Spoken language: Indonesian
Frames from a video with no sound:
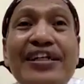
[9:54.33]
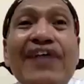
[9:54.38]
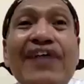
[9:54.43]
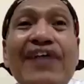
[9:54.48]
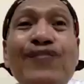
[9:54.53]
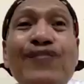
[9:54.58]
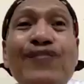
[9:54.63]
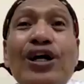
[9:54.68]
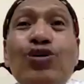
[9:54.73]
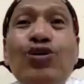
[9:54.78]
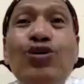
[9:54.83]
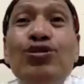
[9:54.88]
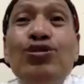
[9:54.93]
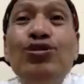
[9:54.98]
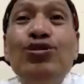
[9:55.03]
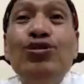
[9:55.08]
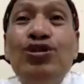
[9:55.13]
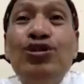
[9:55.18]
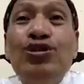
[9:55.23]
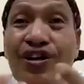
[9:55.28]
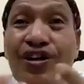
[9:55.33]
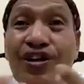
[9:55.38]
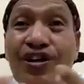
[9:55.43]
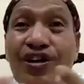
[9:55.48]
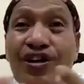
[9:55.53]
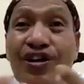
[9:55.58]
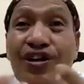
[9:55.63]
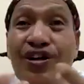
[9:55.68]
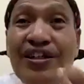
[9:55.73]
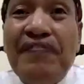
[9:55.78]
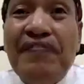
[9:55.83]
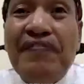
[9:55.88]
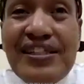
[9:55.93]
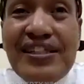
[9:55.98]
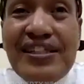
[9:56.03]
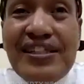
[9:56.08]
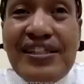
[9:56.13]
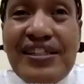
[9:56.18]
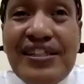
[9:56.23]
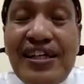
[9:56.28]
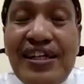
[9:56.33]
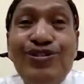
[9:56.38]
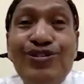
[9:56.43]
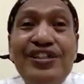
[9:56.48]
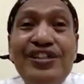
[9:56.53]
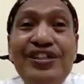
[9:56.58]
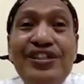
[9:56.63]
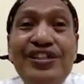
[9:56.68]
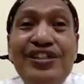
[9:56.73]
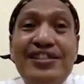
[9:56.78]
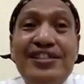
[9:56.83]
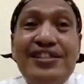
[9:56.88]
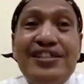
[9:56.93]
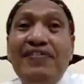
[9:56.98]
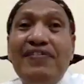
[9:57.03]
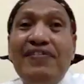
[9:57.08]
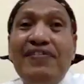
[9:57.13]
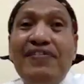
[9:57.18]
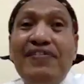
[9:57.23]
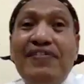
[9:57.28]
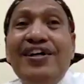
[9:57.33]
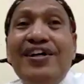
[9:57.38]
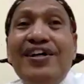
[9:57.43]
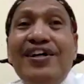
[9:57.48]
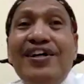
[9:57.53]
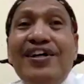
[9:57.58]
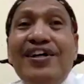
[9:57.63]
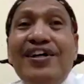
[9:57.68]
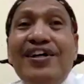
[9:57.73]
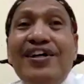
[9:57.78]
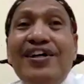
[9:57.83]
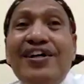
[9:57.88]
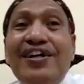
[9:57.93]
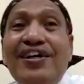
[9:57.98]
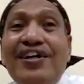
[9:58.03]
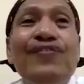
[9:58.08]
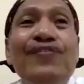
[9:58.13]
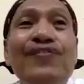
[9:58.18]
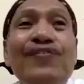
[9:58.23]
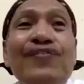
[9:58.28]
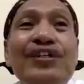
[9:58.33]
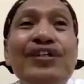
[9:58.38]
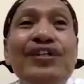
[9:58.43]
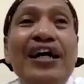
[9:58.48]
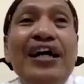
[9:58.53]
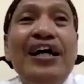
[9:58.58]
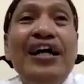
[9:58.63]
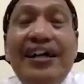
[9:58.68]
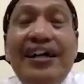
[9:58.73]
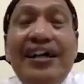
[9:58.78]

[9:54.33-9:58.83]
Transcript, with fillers: yang punya kudroh dalam bahasa teologi Islam, orang yang punya